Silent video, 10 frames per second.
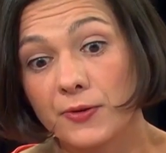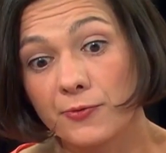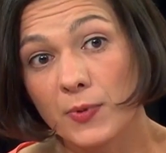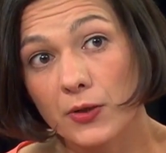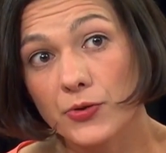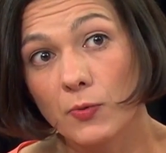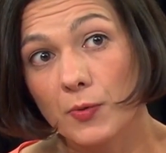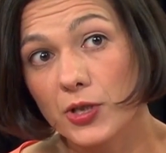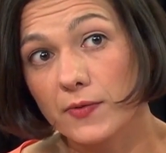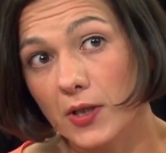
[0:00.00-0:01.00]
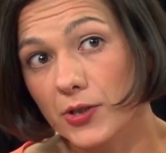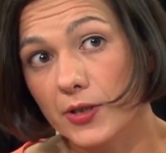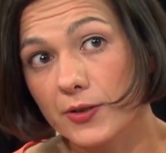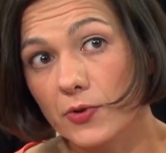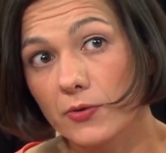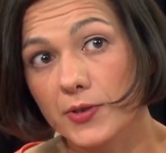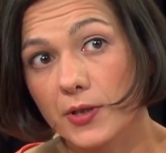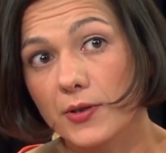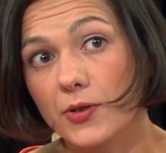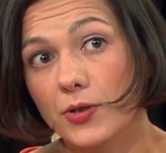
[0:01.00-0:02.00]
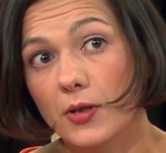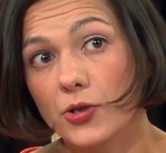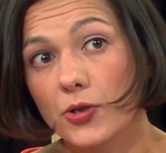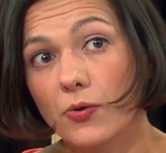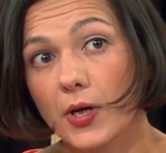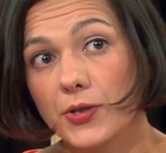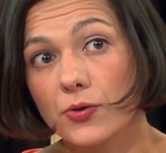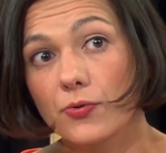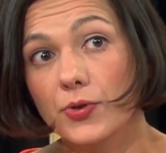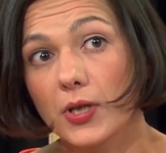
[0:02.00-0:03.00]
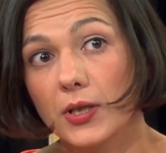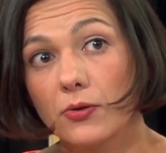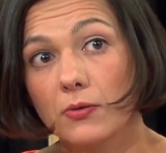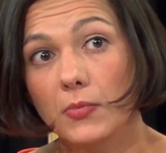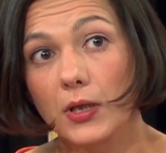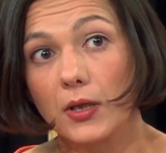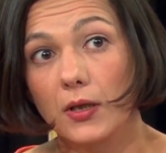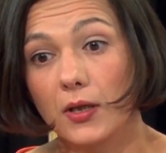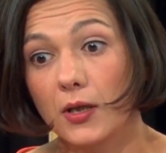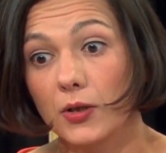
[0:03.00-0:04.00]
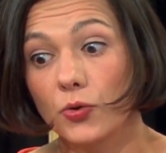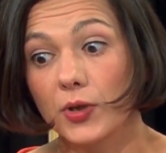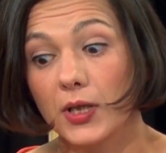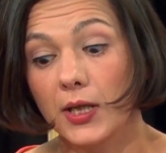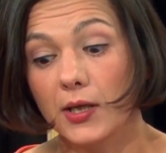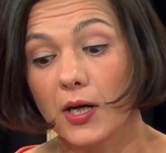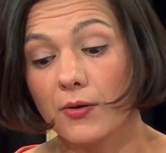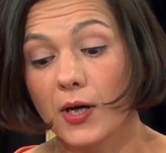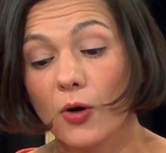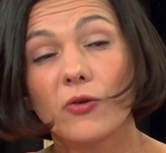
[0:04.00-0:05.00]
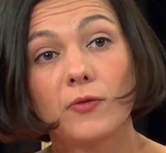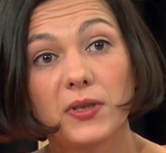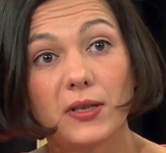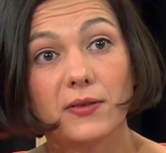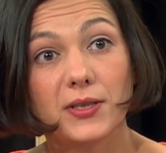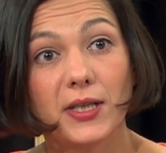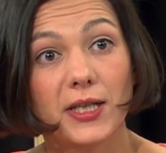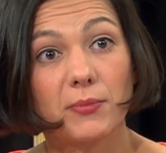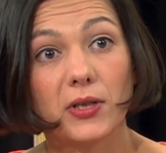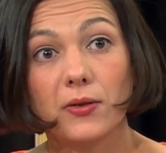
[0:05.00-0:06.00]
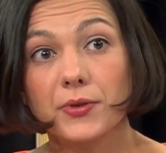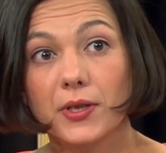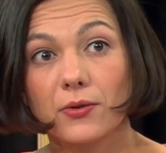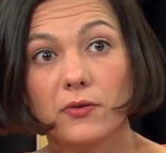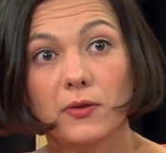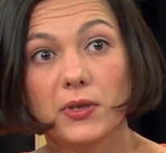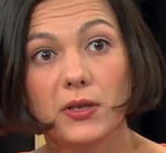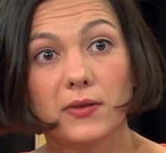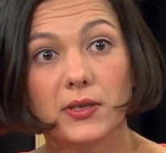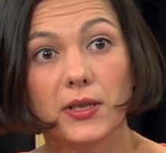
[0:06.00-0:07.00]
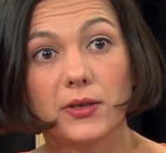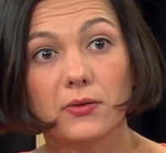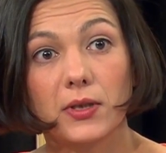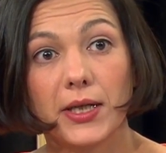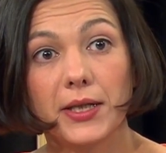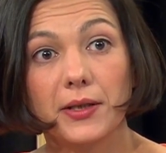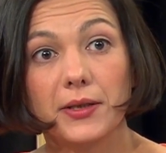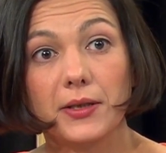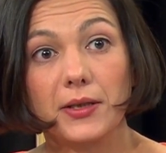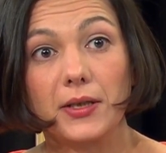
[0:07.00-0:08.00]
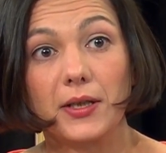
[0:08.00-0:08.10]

В белорусском обществе также развернулась достаточно широкая дискуссия о том, а, тот ли, какого Быкова знает Беларусь, какого Быкова знает Украина.